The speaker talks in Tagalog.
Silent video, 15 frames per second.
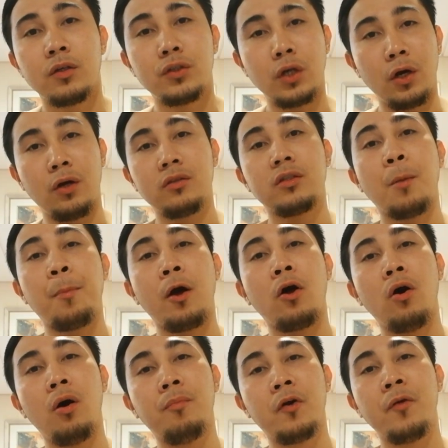So, sa
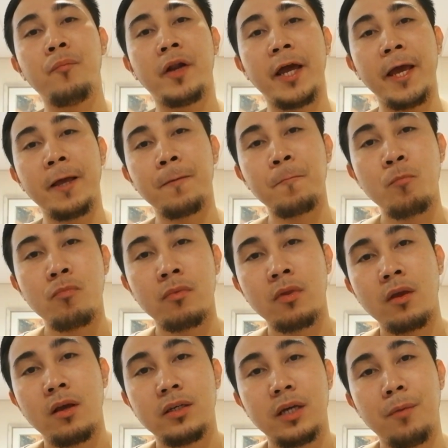pag-overbreak,
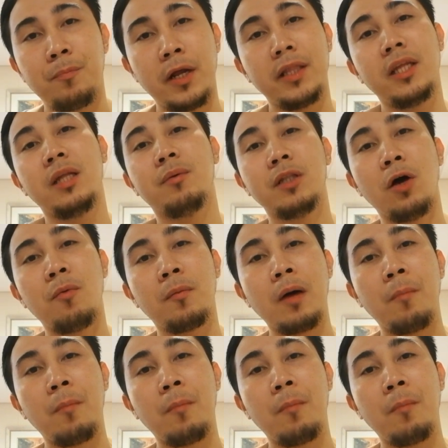syempre hindi naman ako